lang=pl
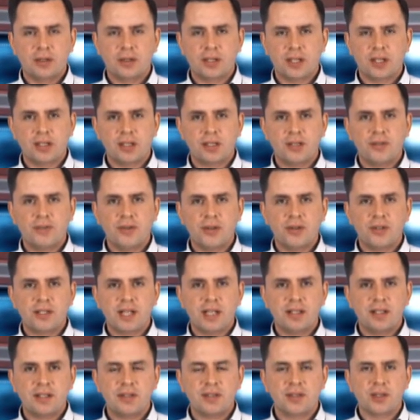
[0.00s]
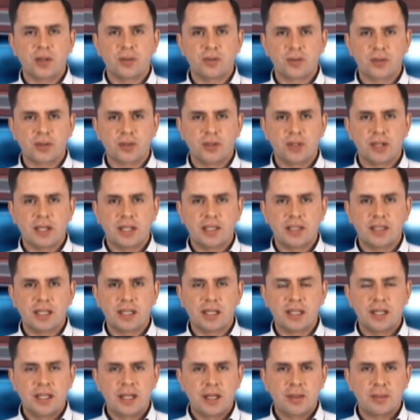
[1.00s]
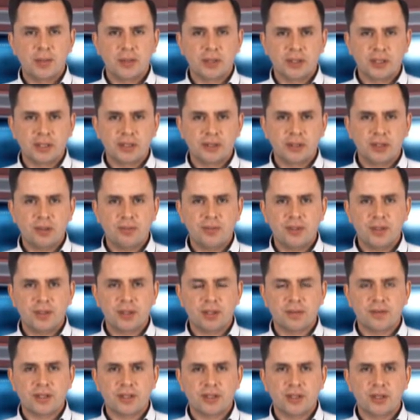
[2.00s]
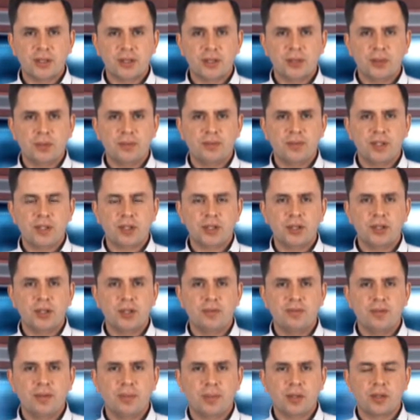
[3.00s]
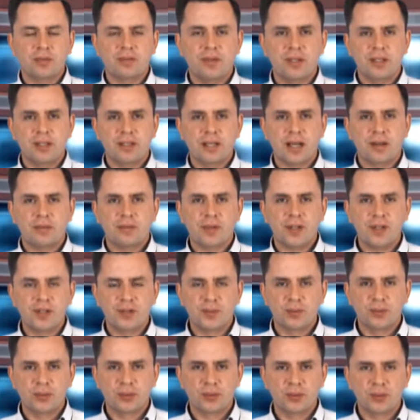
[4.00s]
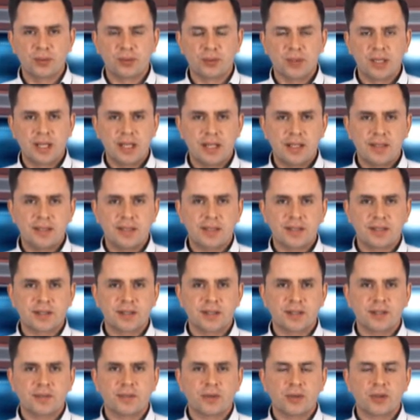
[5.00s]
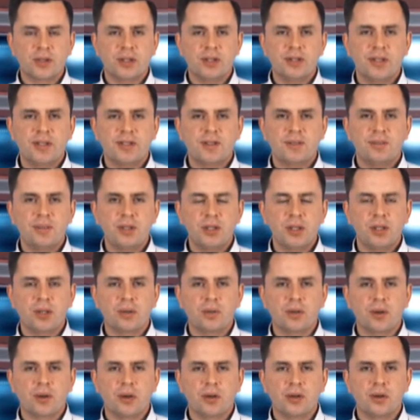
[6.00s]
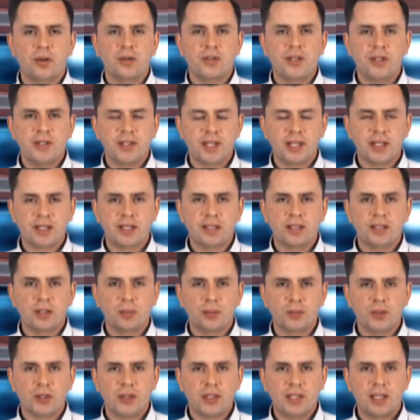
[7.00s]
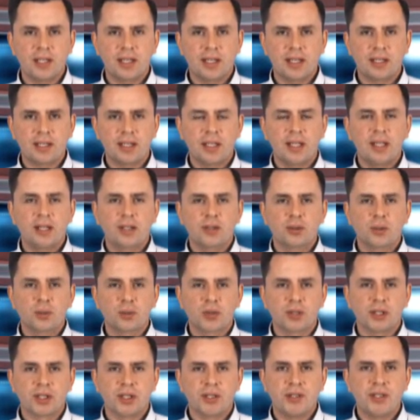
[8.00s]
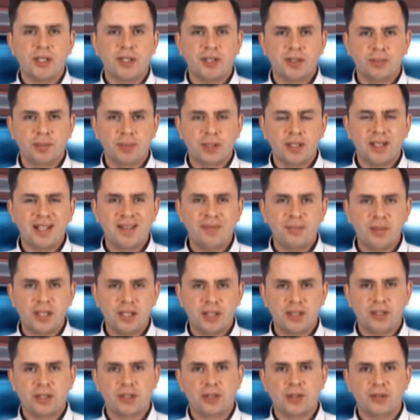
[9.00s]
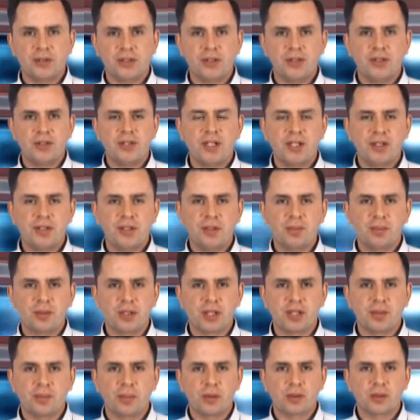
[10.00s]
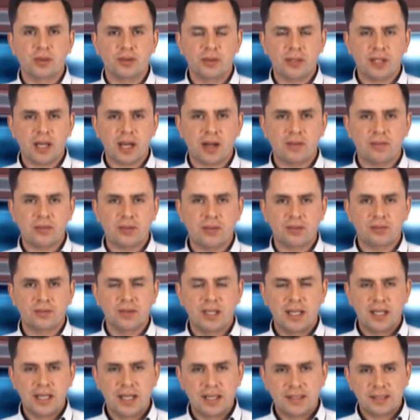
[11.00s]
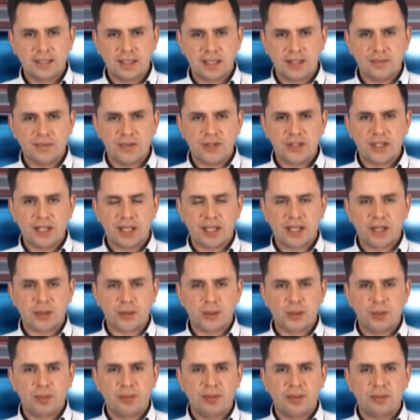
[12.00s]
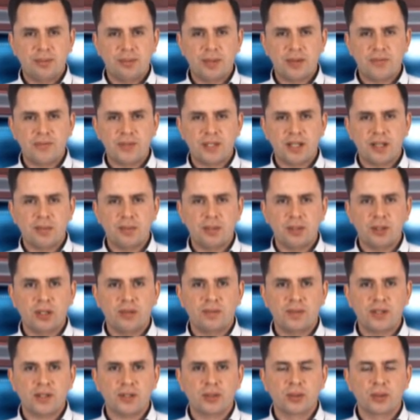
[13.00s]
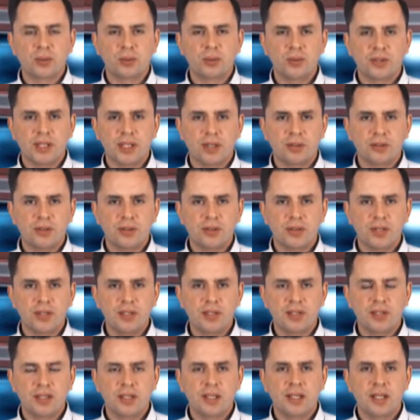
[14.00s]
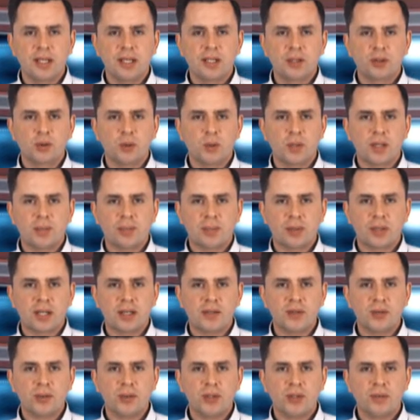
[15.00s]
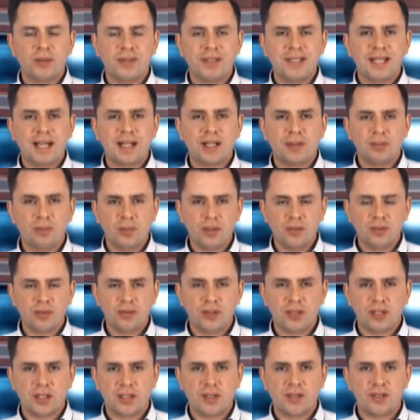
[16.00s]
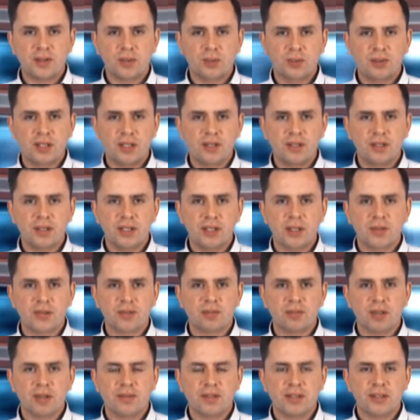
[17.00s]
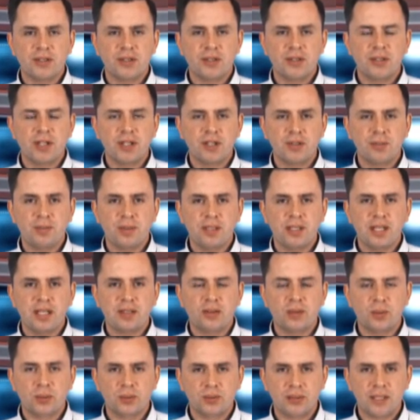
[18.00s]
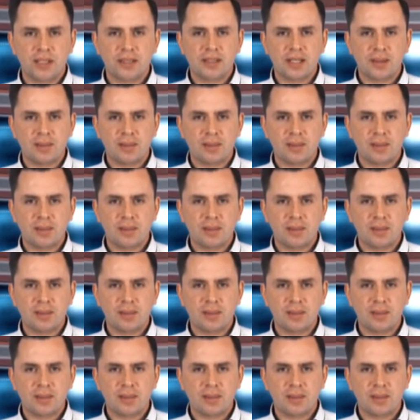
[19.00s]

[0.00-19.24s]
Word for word: oraz związane z nią szkolenia. Projektowi towarzyszy również nowy profil na Facebooku. Jest stworzony z myślą o rodzicach i nauczycielach, którzy chcieliby lepiej chronić dzieci przed pornografią. Telewizja Kaszuby będzie emitować krótkie odcinki, które pokazują, jak mądrze i skutecznie rozmawiać z dziećmi na trudne